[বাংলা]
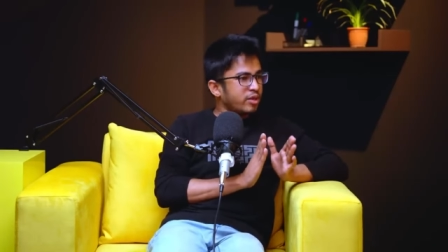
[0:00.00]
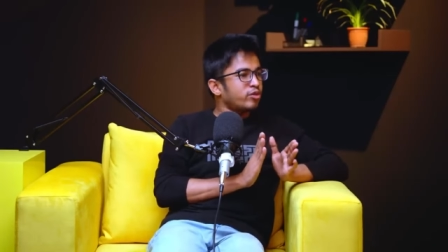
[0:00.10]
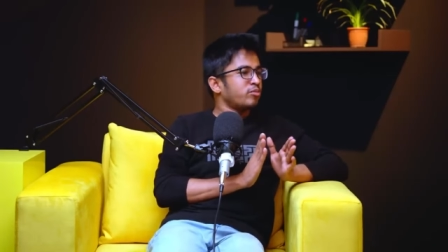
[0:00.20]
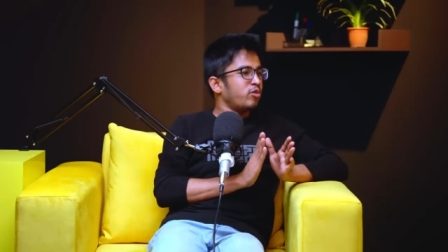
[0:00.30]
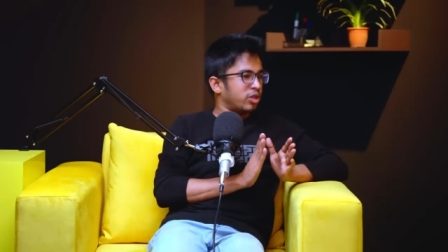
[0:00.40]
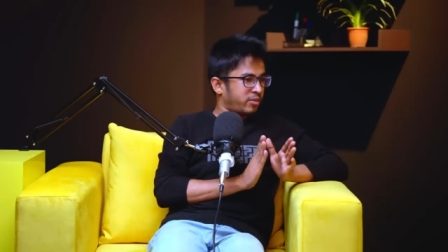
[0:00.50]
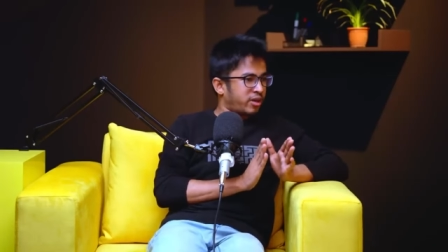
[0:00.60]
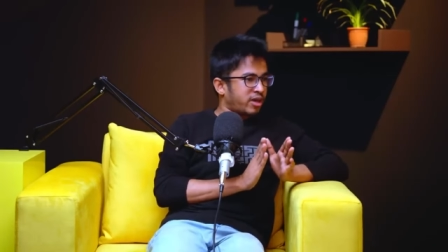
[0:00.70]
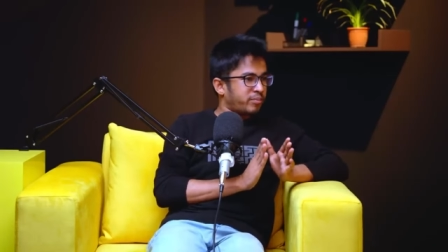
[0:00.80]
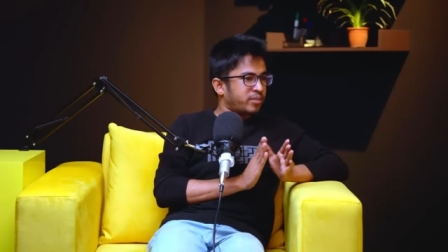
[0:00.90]
ইউটিউব বলতে
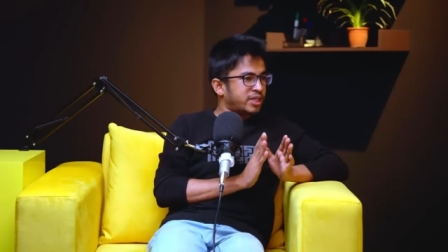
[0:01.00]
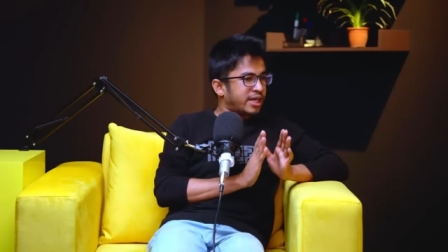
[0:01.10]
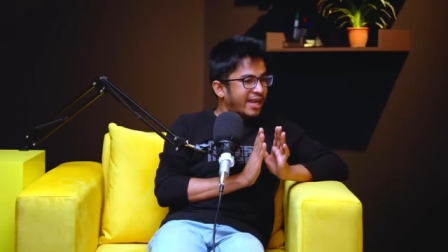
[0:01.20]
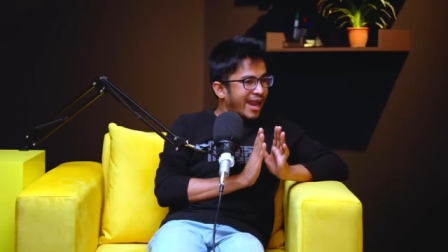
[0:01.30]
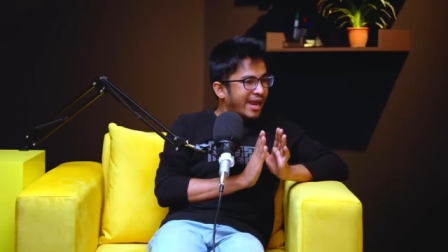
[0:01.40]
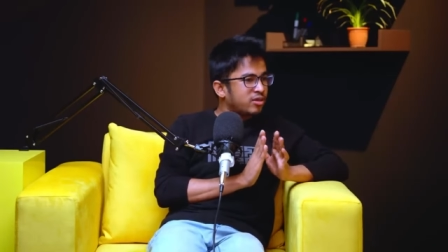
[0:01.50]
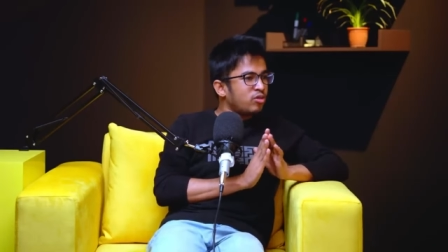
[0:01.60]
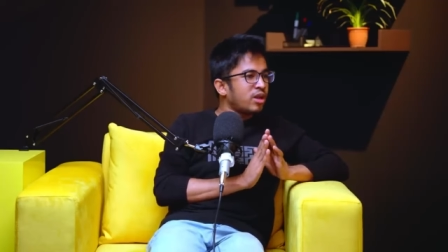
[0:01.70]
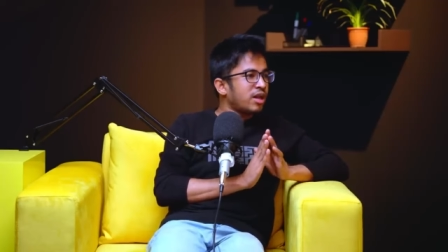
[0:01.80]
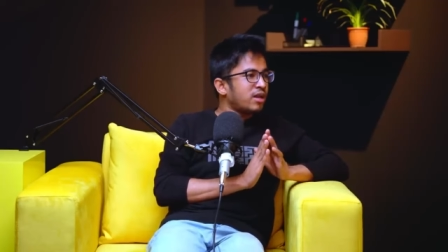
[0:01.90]
পারেন আপনি যেখানে
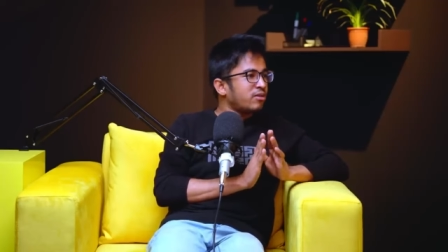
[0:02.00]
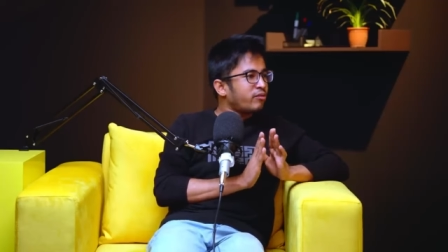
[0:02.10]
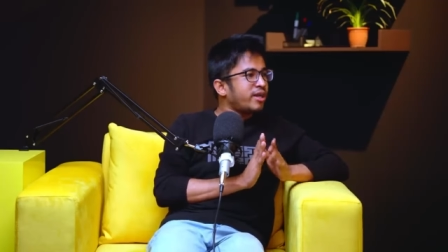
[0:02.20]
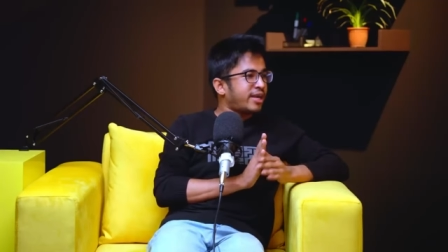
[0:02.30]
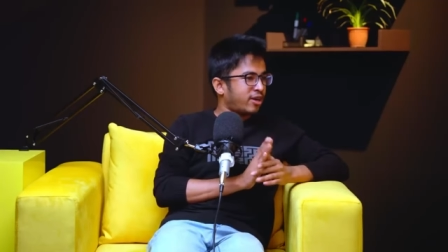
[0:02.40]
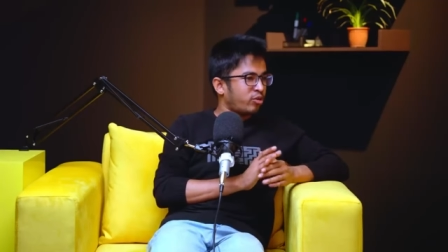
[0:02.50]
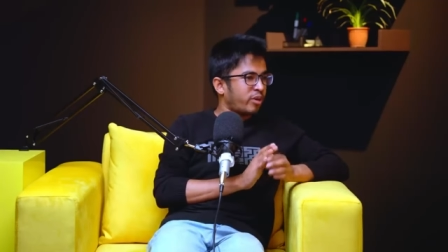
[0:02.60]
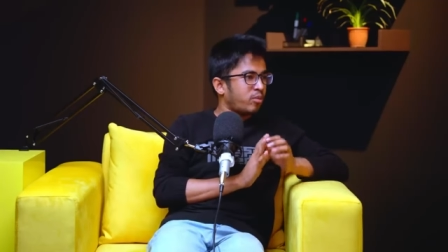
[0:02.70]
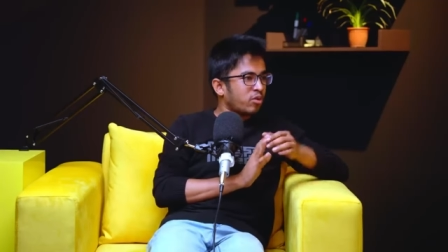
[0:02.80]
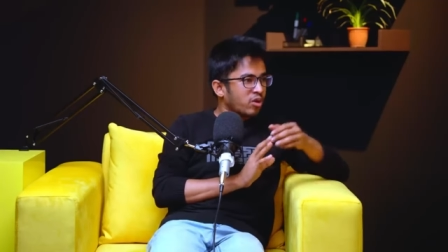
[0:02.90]
অ্যাডগুলা ফিল্টার্ড
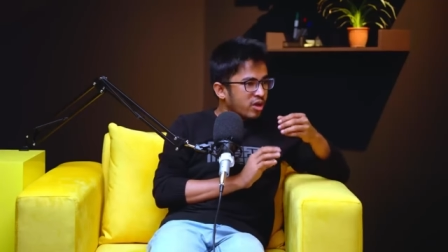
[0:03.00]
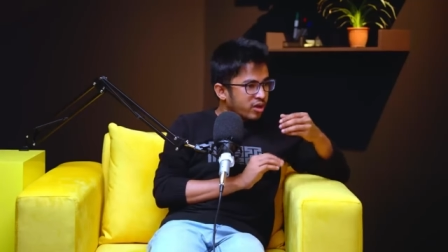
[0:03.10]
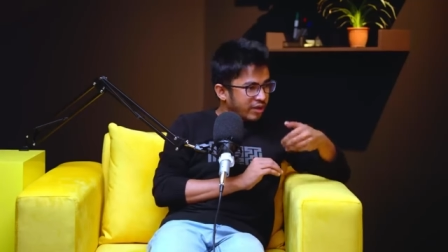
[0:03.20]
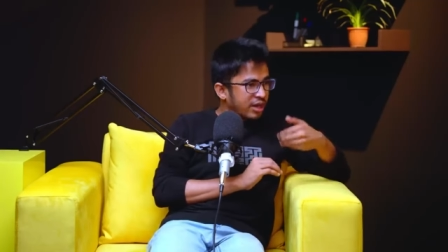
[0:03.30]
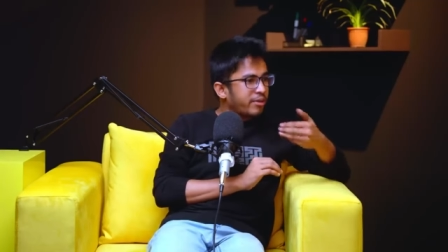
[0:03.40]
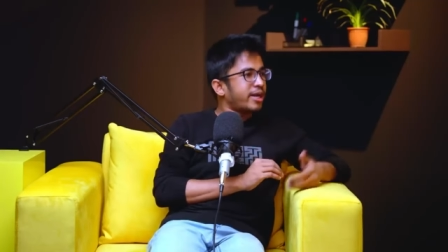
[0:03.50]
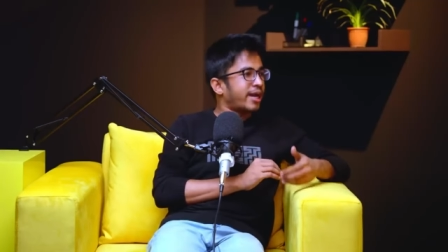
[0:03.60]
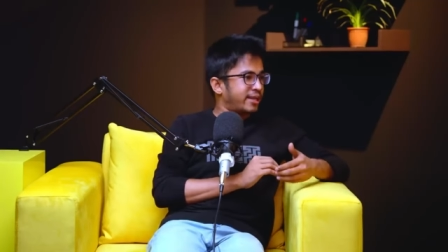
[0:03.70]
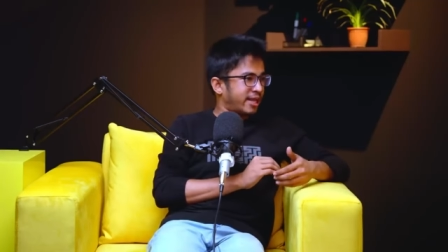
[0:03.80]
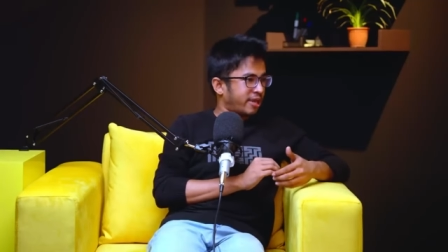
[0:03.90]
হবে এবং রিলেভেন্ট
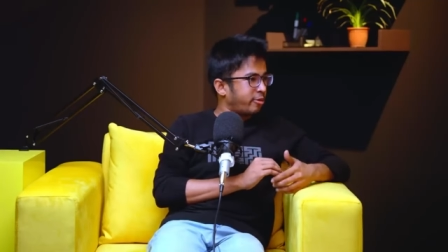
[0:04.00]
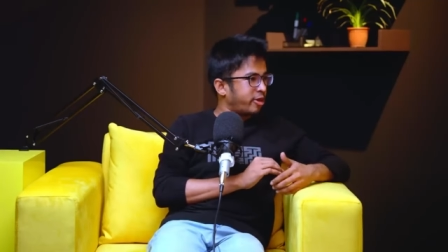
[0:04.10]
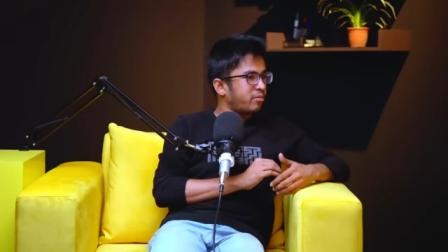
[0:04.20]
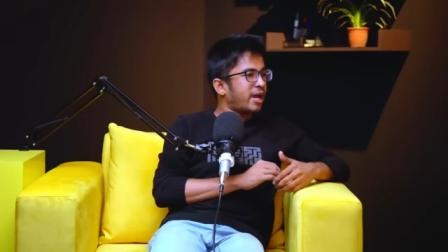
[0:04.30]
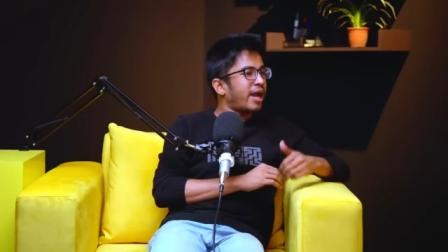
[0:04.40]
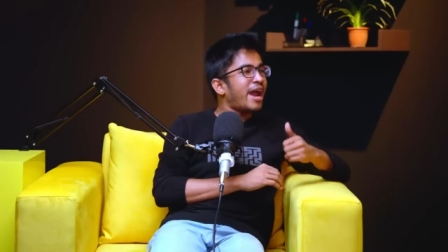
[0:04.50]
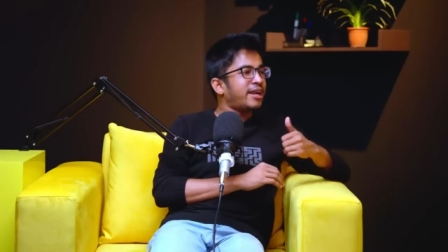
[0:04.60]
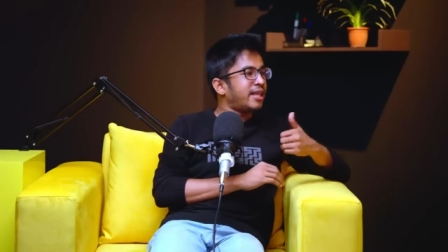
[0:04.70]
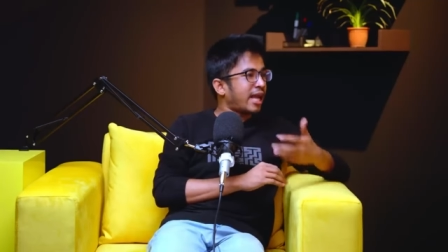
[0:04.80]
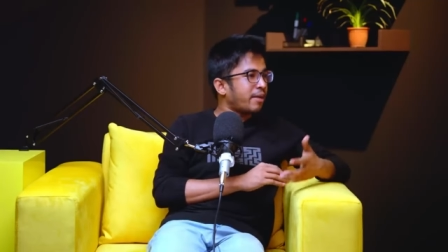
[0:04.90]
অ্যাড দেখাবে বা
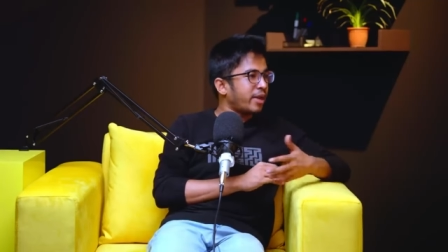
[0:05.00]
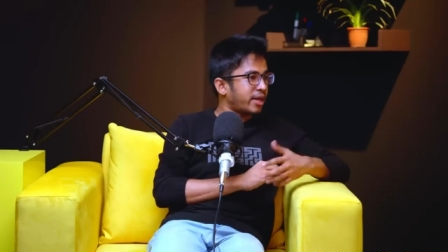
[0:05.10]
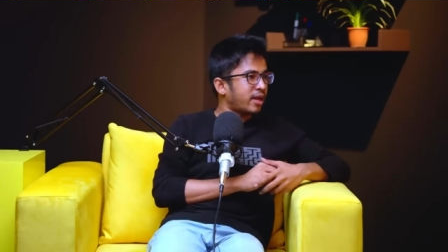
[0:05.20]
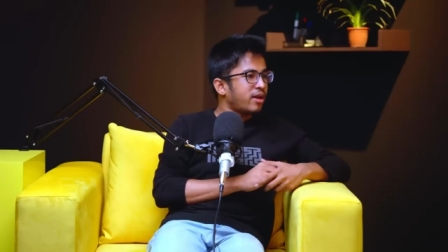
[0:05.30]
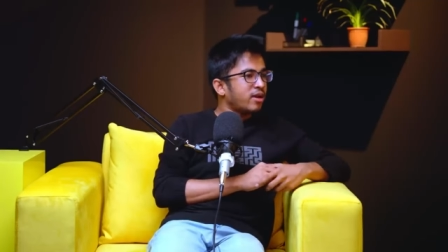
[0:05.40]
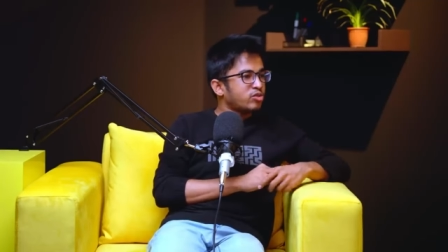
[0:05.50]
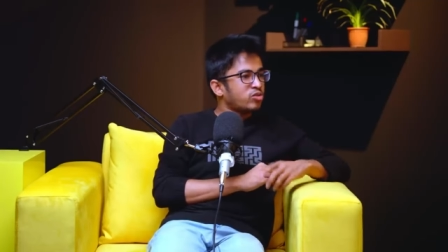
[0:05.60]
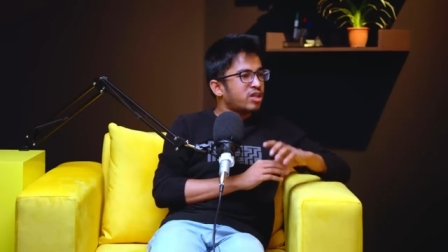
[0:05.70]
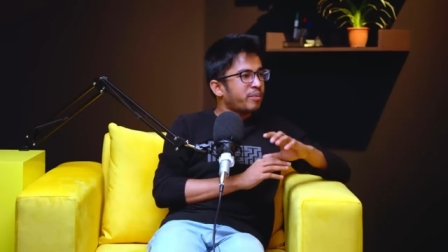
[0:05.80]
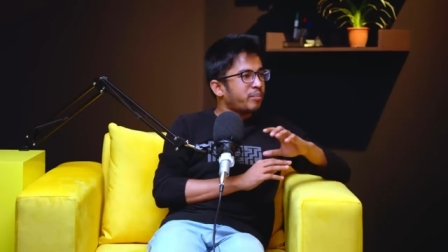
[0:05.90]
অ্যাড দেখাবেই না
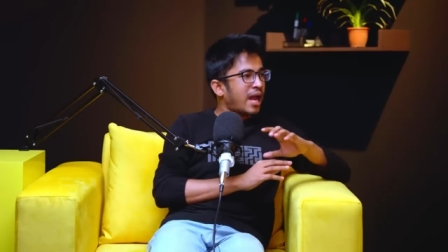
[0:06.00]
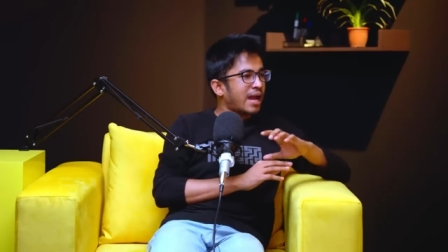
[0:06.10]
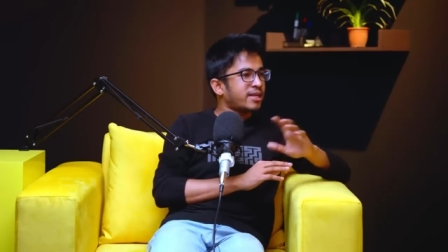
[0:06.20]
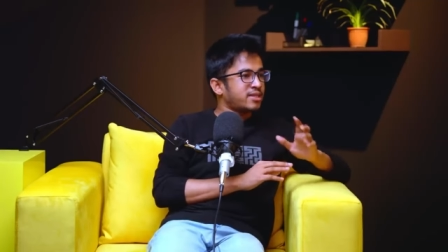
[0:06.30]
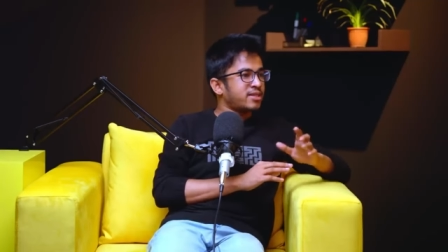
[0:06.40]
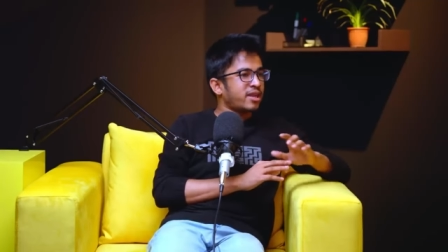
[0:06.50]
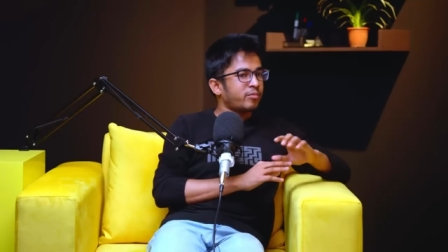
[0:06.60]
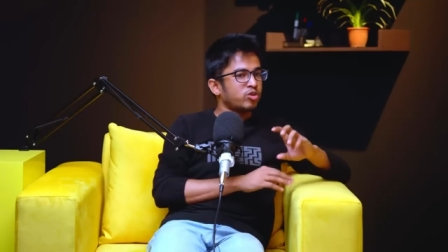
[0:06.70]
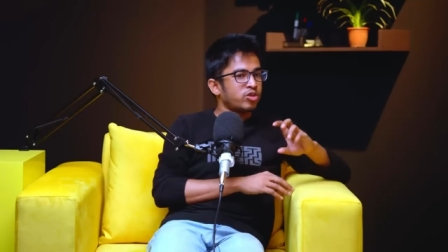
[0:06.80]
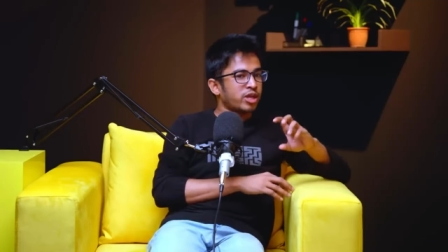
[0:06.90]
সো দ্যাট আপনি আননেসেসারি
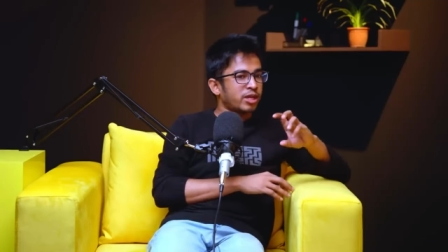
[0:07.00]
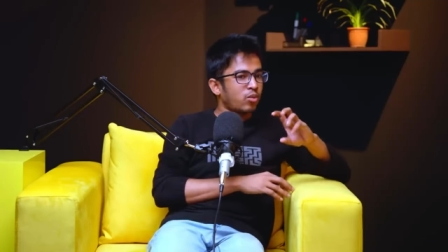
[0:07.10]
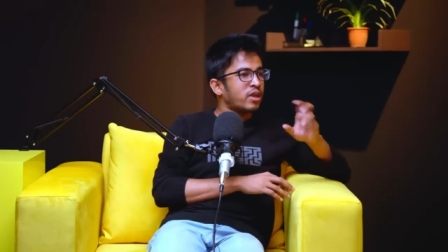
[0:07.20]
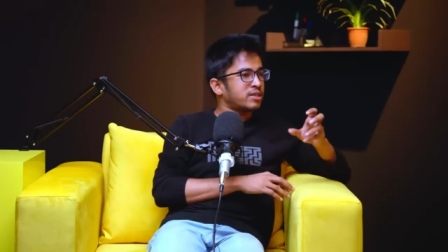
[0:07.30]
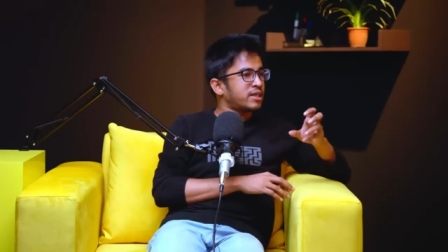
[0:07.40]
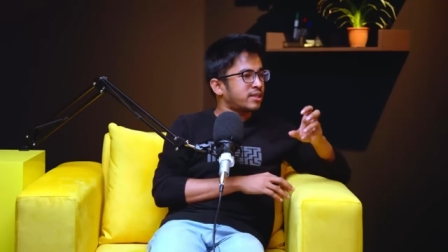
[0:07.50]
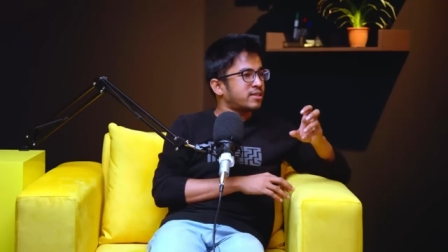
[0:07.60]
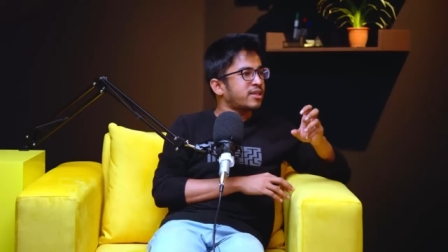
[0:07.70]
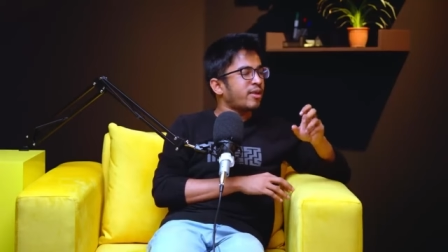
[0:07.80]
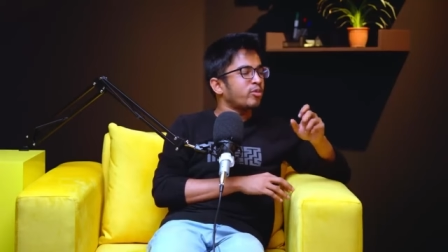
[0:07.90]
আপনি যদি একটা ওয়াচ
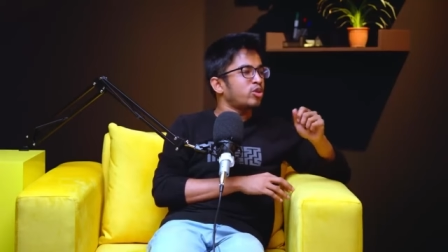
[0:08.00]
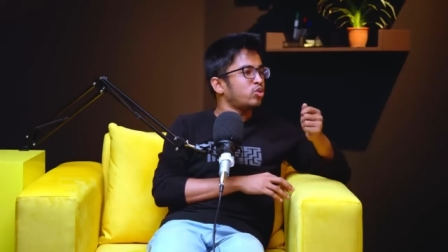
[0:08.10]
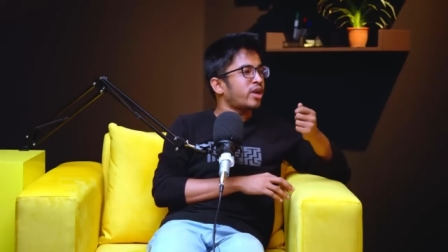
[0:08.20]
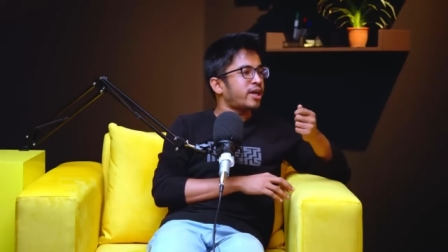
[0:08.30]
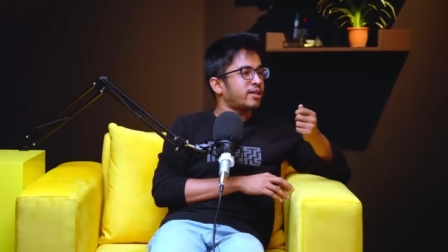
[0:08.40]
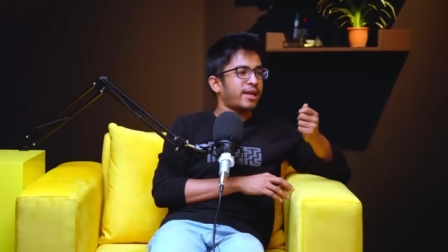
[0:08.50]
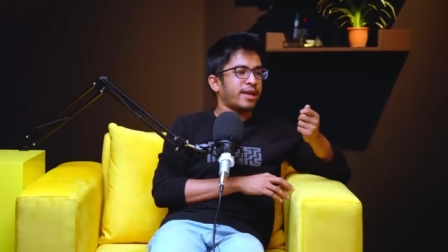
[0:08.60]
দেখতেছেন তার মধ্যে জুয়ার অ্যাড